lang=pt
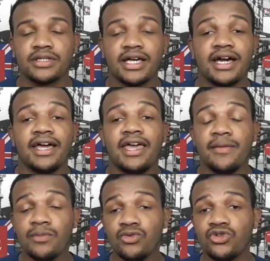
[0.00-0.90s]
Cara,
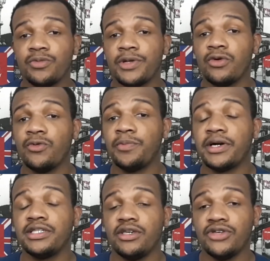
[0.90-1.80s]
é muito
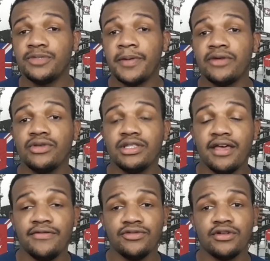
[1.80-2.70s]
preocupante. Eu espero que
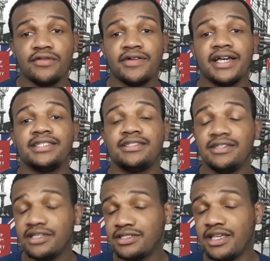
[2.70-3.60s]
Devil Novaes
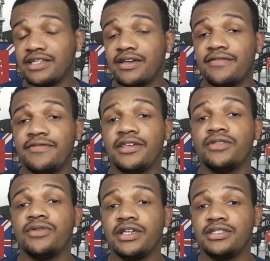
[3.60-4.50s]
esteja
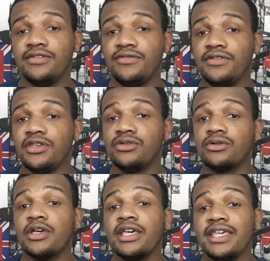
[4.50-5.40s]
vendo esse
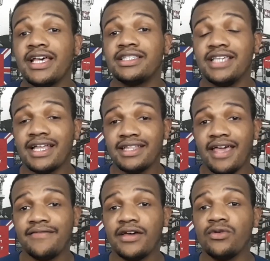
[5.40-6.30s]
vídeo e assim
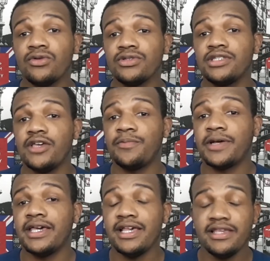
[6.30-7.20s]
até vai um conselho
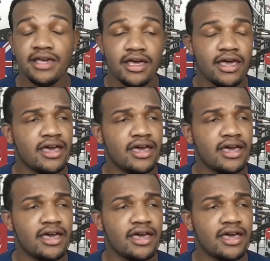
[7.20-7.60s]
para ele,